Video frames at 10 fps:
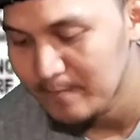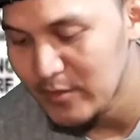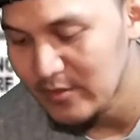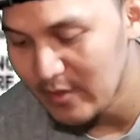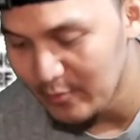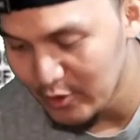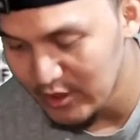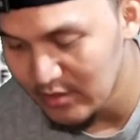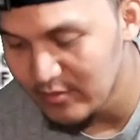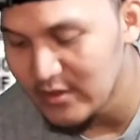Viva
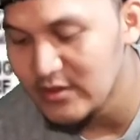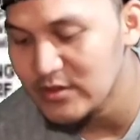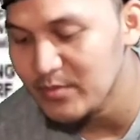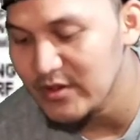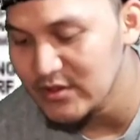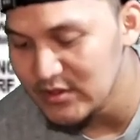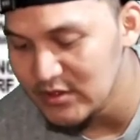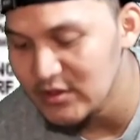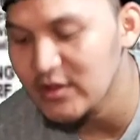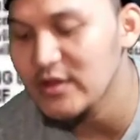Forever, Spring
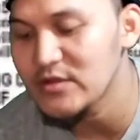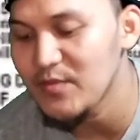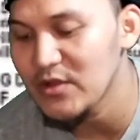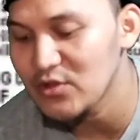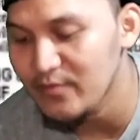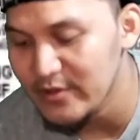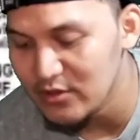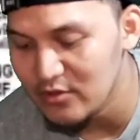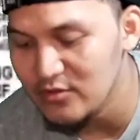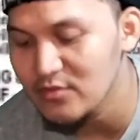Sinner, Expecto
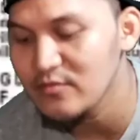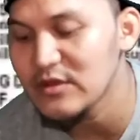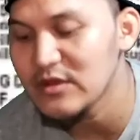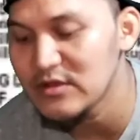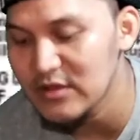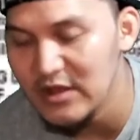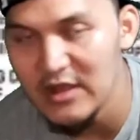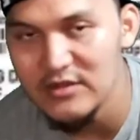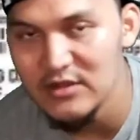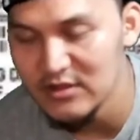Patronum, easy
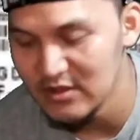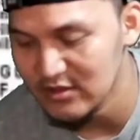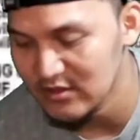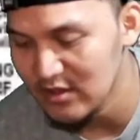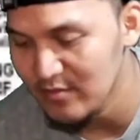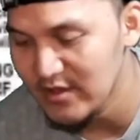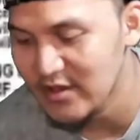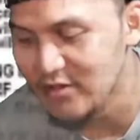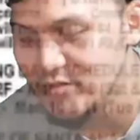landing yan. Tibay na